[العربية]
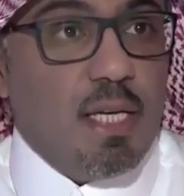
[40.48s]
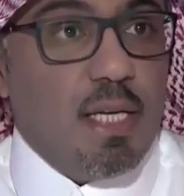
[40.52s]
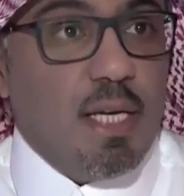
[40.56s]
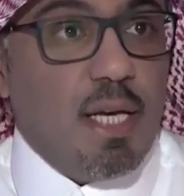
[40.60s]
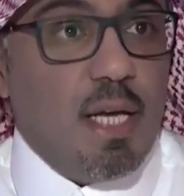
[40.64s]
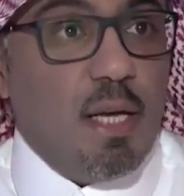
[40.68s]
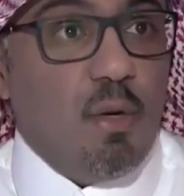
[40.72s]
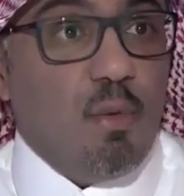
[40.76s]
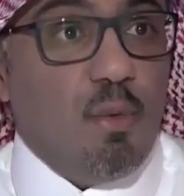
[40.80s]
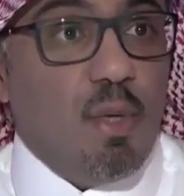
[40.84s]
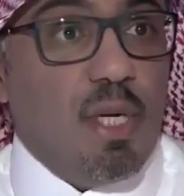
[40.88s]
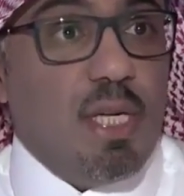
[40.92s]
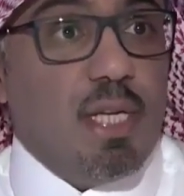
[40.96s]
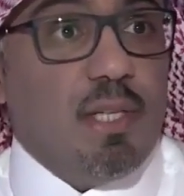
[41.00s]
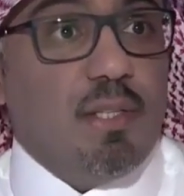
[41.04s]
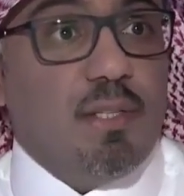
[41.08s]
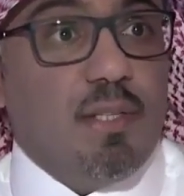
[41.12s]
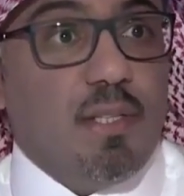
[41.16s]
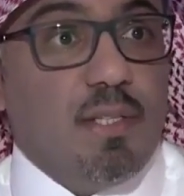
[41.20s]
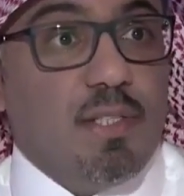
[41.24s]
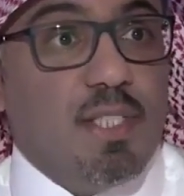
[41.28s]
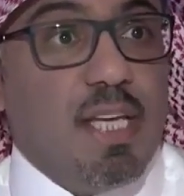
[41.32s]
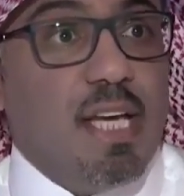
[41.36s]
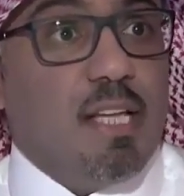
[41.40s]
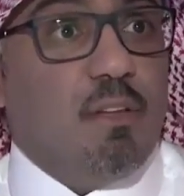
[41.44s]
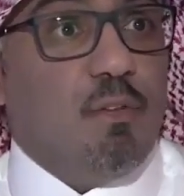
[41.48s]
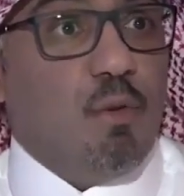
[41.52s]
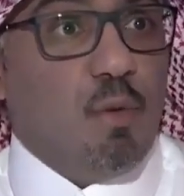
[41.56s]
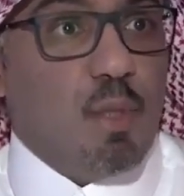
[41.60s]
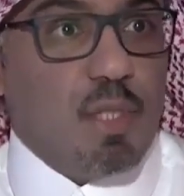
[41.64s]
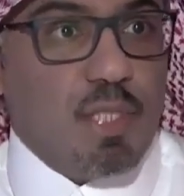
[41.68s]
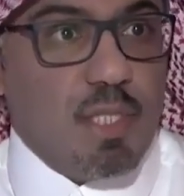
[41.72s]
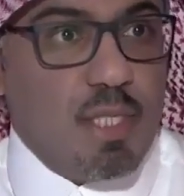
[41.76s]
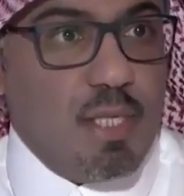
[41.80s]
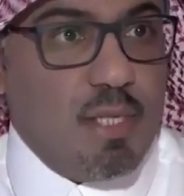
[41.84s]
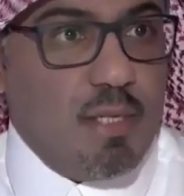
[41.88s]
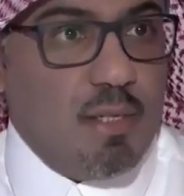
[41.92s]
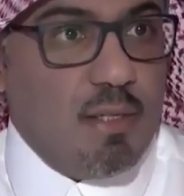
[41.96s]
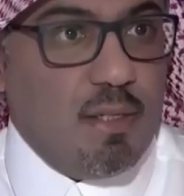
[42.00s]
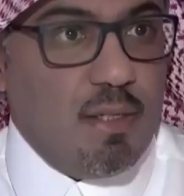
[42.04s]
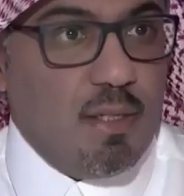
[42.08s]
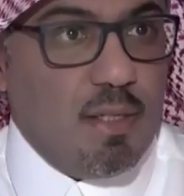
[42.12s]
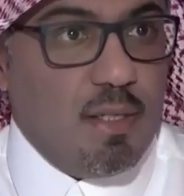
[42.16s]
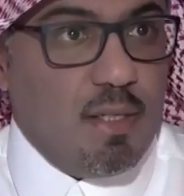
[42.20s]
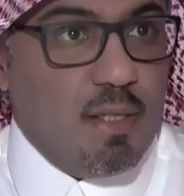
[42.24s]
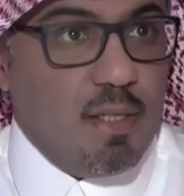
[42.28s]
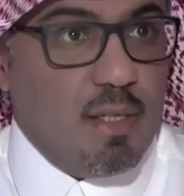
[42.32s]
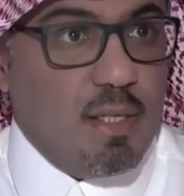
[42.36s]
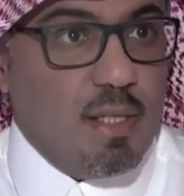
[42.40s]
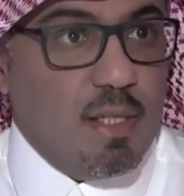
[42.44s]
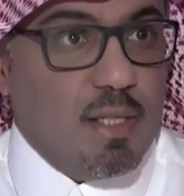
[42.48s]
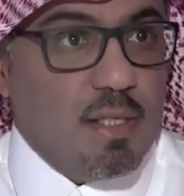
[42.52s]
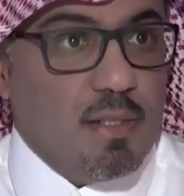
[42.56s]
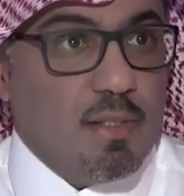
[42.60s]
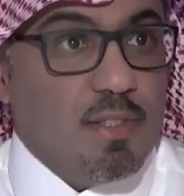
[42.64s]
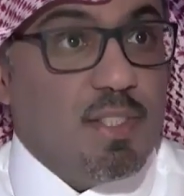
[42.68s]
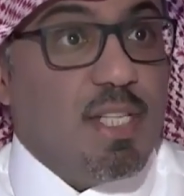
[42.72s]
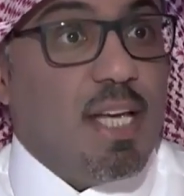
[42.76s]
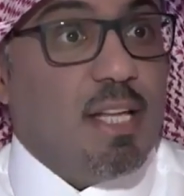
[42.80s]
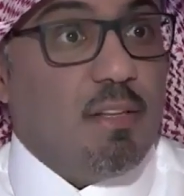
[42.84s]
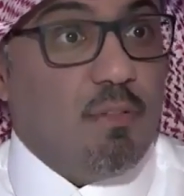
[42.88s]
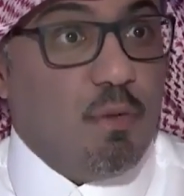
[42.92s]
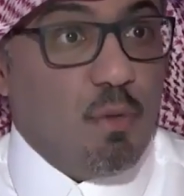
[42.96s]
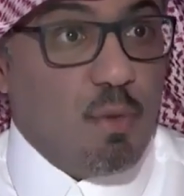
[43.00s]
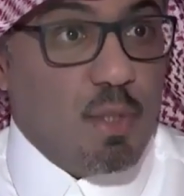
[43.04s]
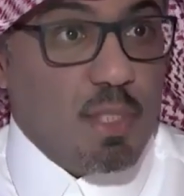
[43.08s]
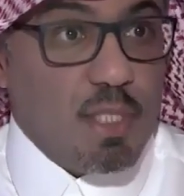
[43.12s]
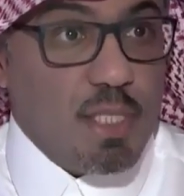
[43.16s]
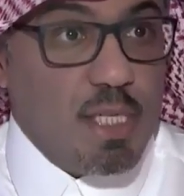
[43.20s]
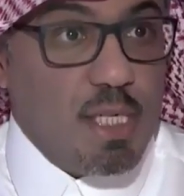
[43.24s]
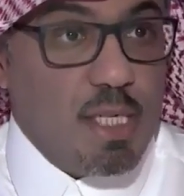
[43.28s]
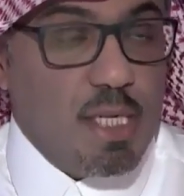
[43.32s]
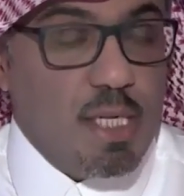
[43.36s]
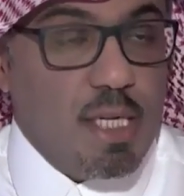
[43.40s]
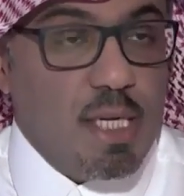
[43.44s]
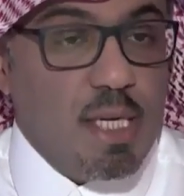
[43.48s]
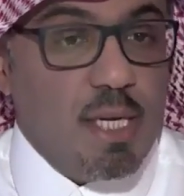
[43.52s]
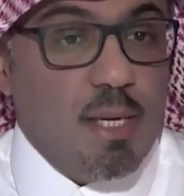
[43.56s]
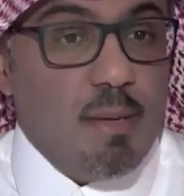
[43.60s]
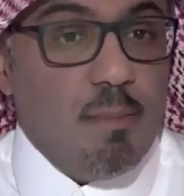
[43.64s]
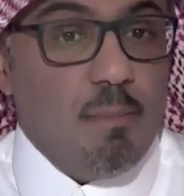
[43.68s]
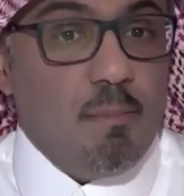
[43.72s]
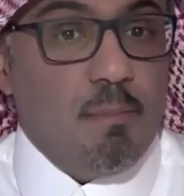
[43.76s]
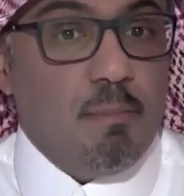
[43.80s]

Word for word: قال لي الولد زاد في وزنه. زاد زاد في وزنه.